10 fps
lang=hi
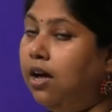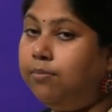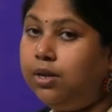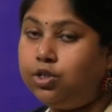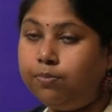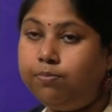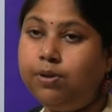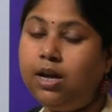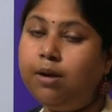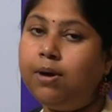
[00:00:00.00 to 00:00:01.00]
हमें जब
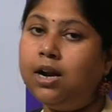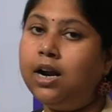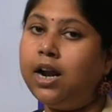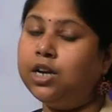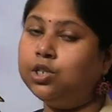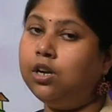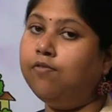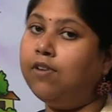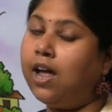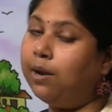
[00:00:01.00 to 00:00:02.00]
भी हमारा
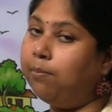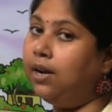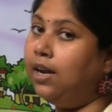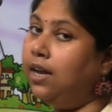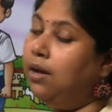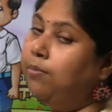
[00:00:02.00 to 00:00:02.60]
नेशनल फ्लैग मिले